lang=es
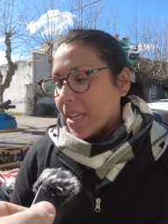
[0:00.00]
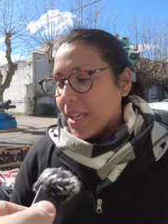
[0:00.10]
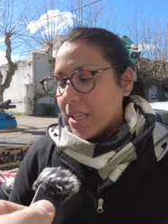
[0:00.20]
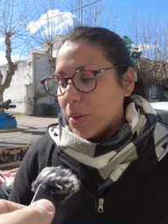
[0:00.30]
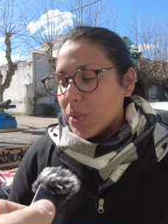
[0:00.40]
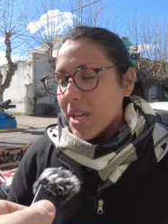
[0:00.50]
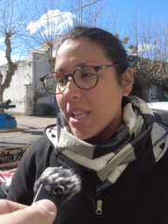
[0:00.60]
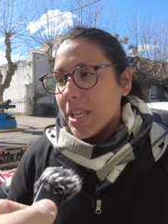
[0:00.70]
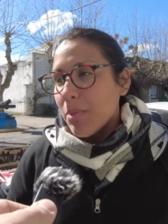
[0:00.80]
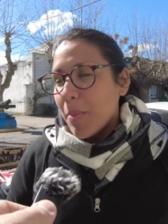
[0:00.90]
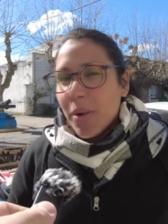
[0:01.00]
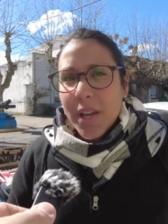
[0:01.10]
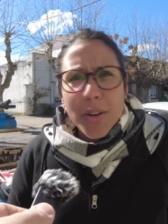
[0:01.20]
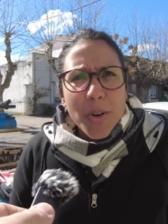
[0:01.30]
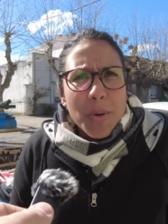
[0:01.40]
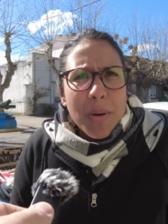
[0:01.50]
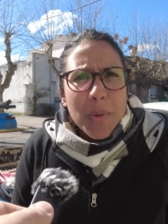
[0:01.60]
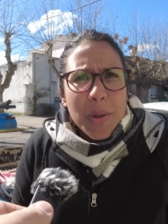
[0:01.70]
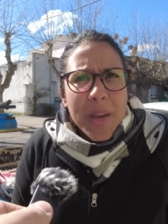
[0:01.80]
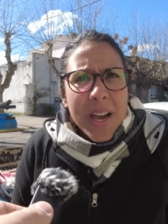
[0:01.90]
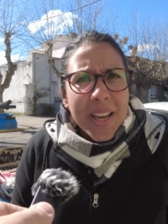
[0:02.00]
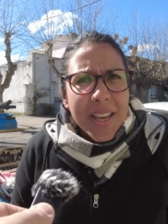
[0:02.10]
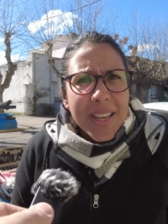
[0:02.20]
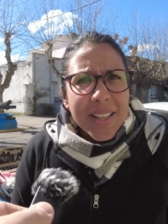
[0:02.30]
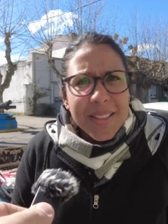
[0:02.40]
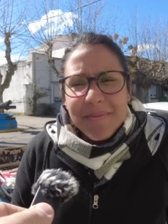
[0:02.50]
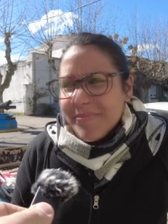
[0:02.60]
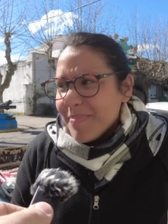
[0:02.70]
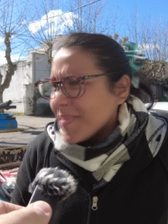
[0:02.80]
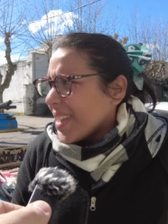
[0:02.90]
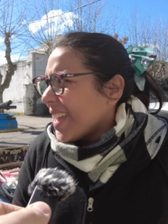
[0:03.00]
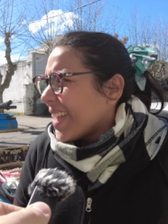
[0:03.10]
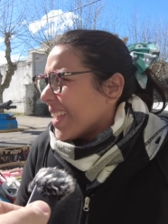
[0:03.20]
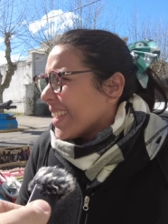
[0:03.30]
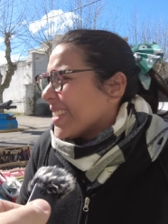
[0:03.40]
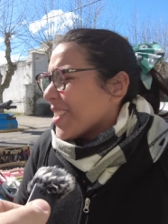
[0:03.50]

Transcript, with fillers: y un día dijimos, ¿por qué no nos vamos de viaje? Eh,